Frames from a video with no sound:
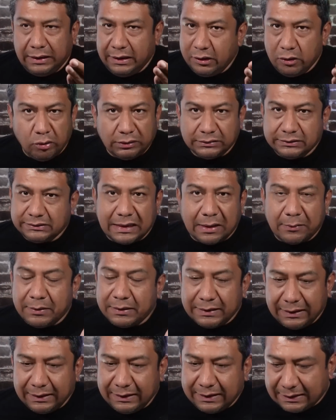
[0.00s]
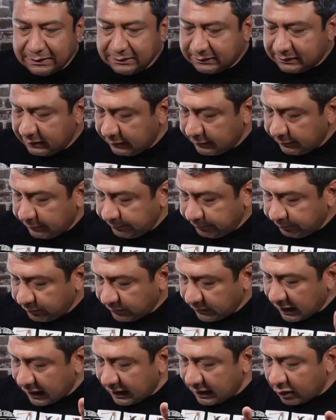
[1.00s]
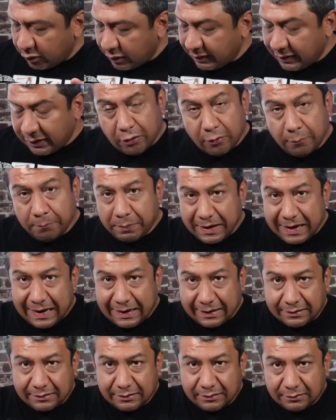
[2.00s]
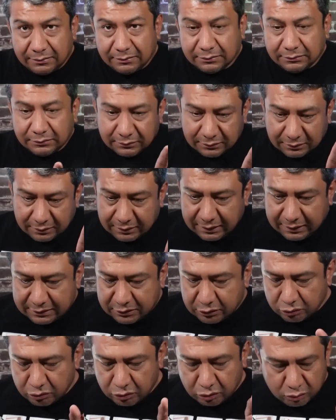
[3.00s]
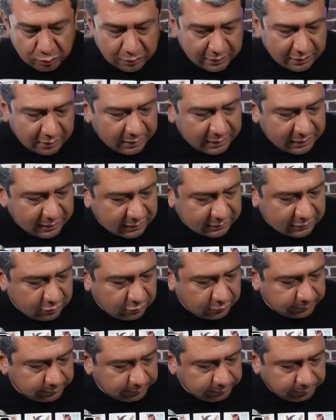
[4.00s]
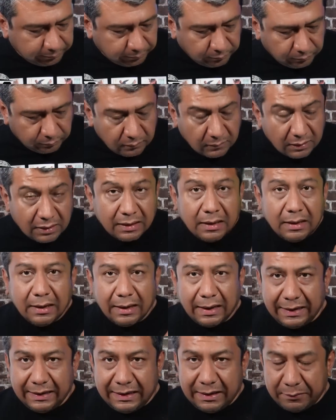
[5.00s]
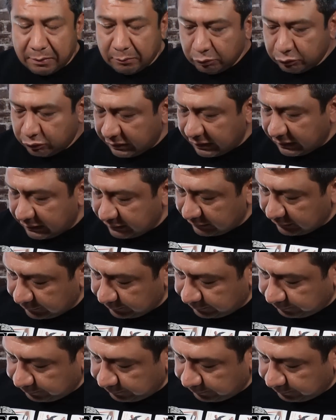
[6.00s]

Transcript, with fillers: y no estaba al alcance a la hora de comparar a estos dos guardametas. ¿no? Ahí llevamos tres.